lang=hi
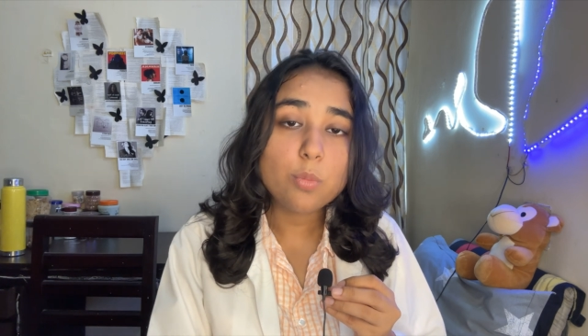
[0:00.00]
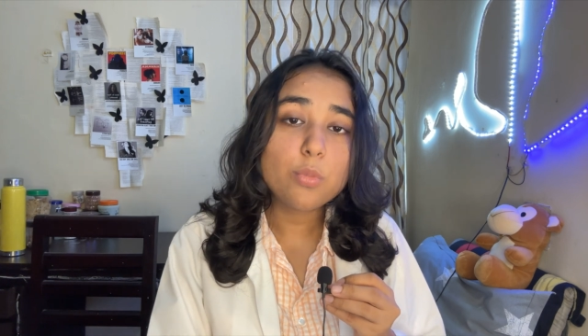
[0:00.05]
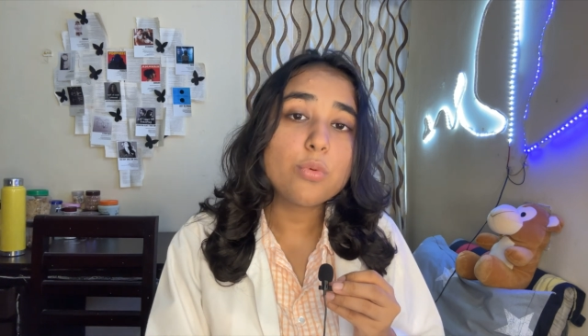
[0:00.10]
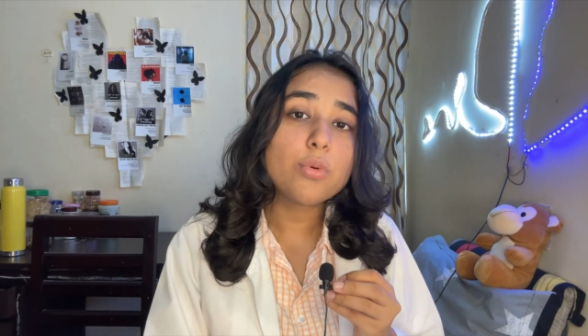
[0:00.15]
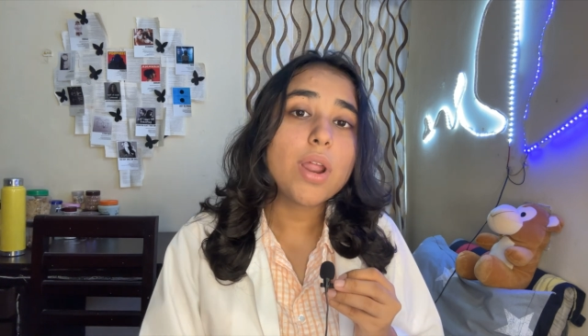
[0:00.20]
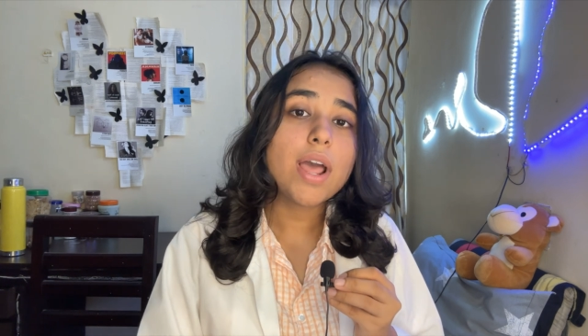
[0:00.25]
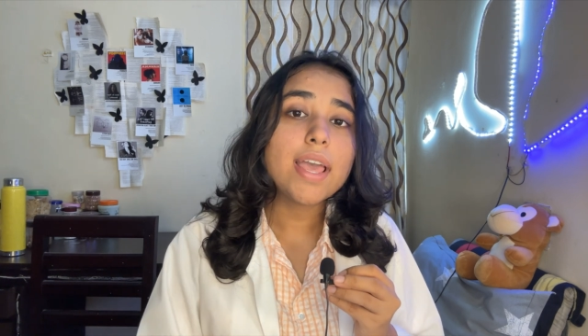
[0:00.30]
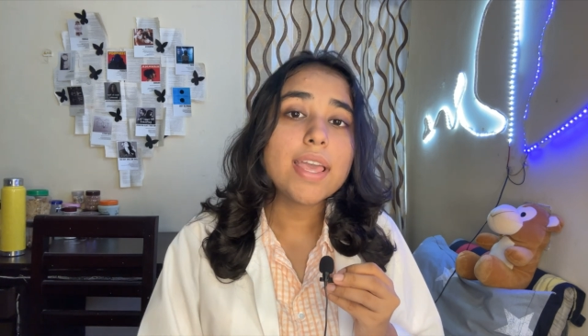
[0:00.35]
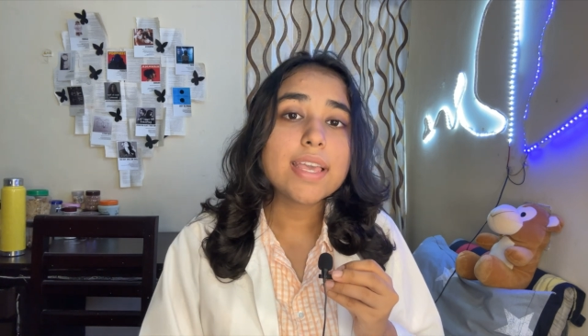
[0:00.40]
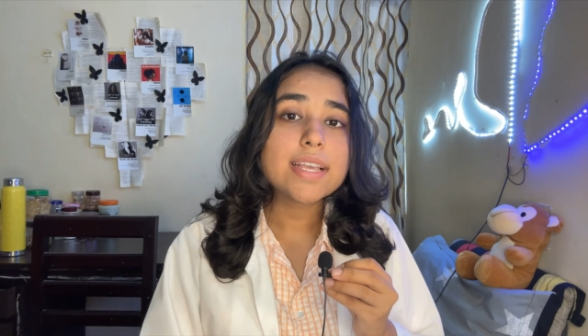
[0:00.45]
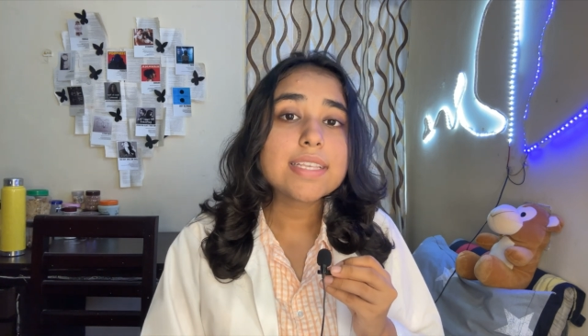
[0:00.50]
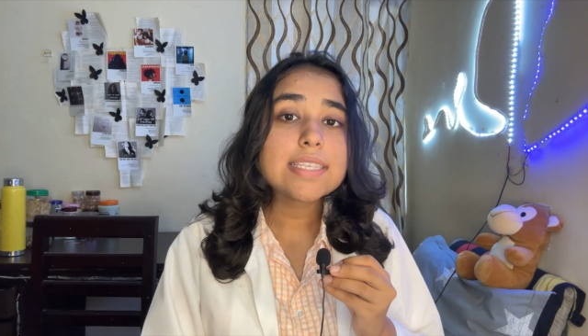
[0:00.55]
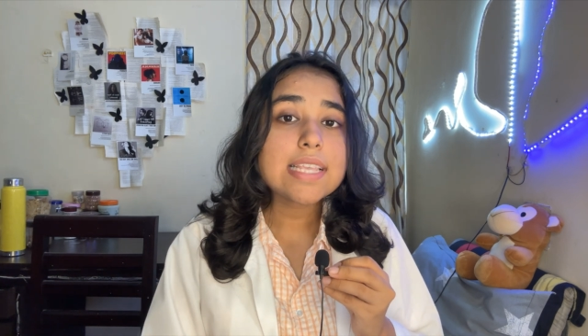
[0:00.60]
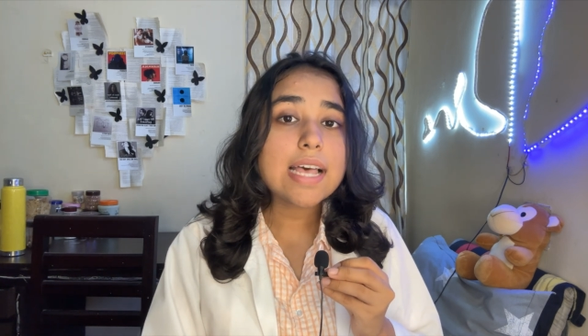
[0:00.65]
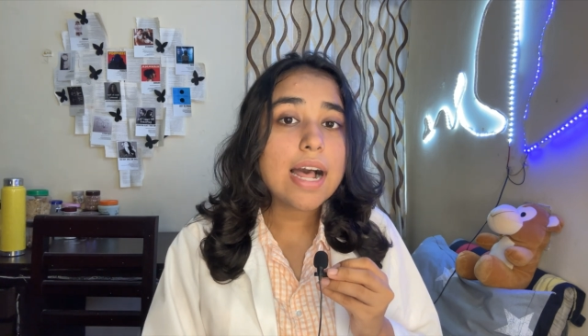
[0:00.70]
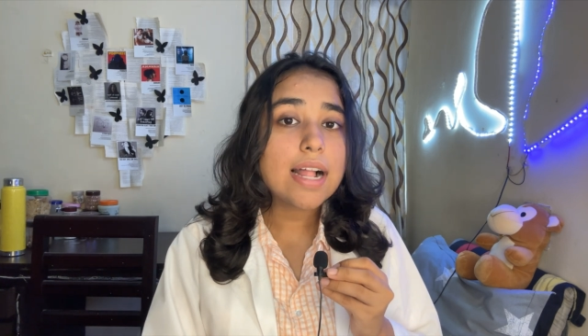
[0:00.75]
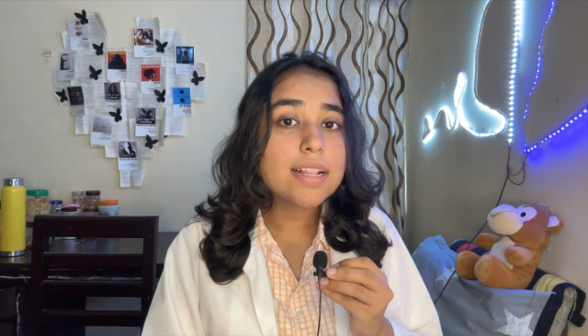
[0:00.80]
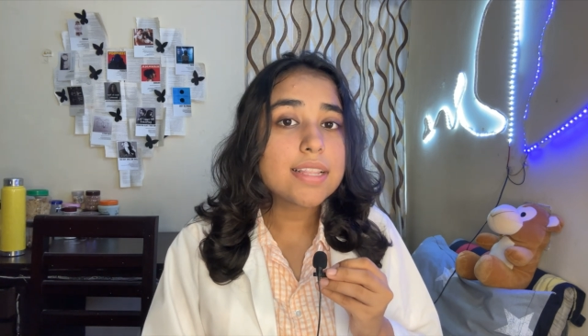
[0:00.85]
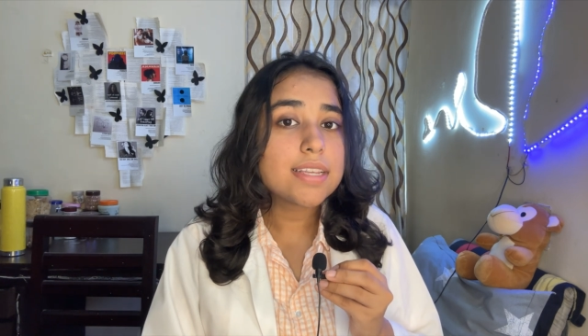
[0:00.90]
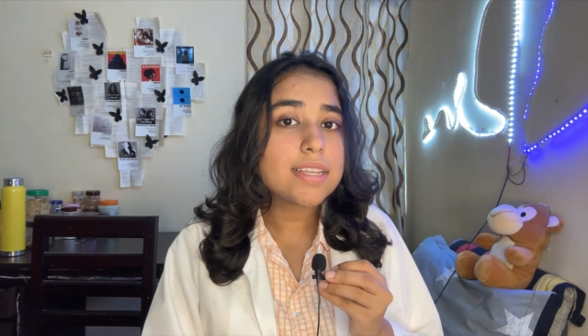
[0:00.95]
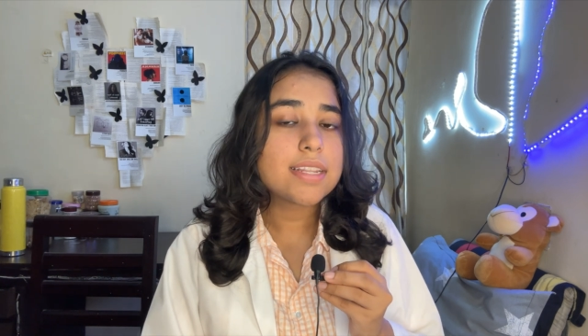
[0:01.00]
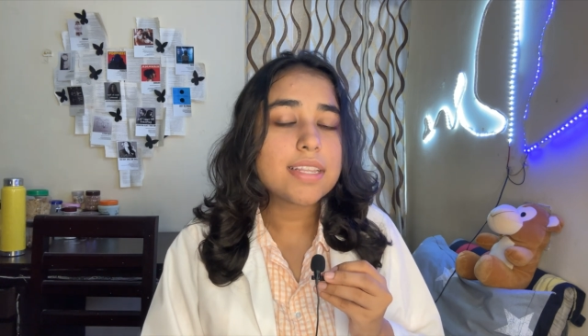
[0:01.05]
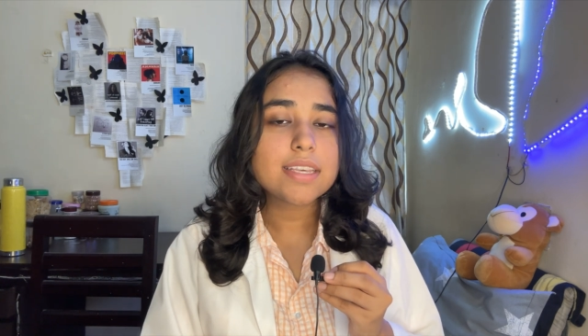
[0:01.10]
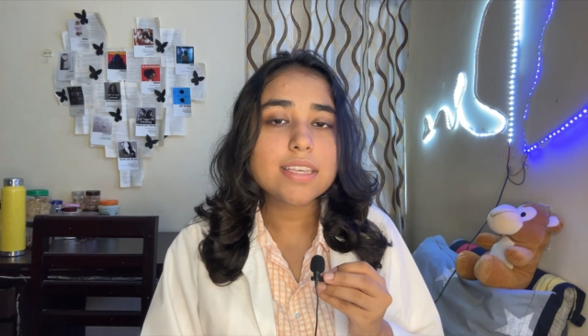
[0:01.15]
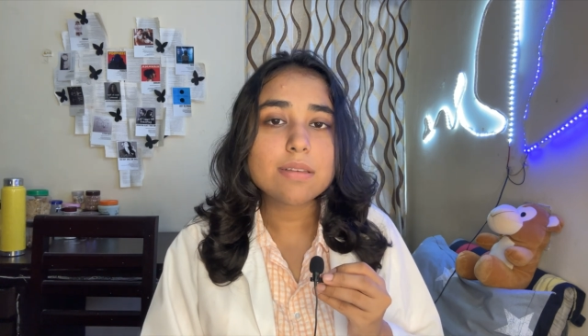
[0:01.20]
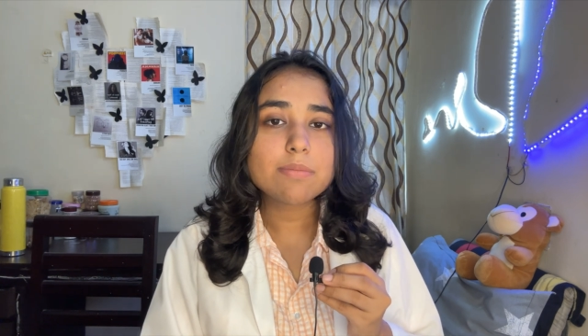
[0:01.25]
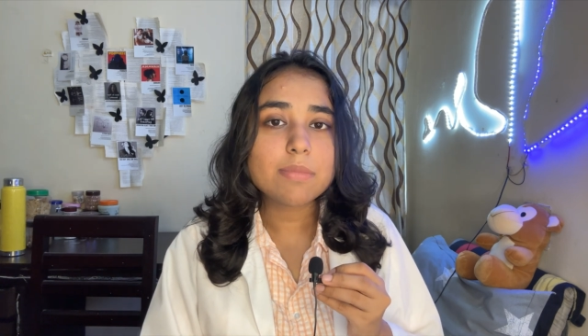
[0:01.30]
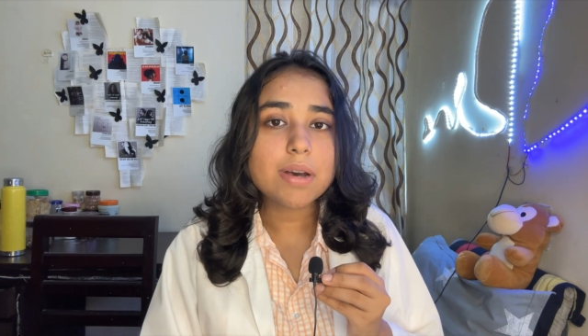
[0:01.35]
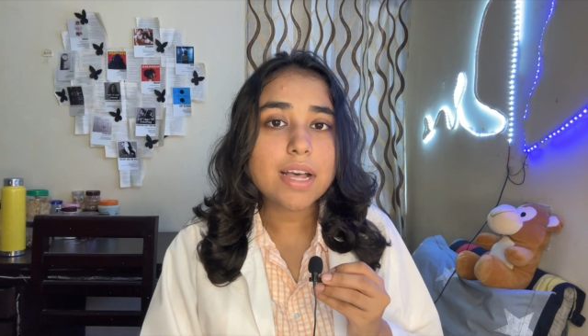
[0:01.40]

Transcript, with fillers: पूरा एक साल देने के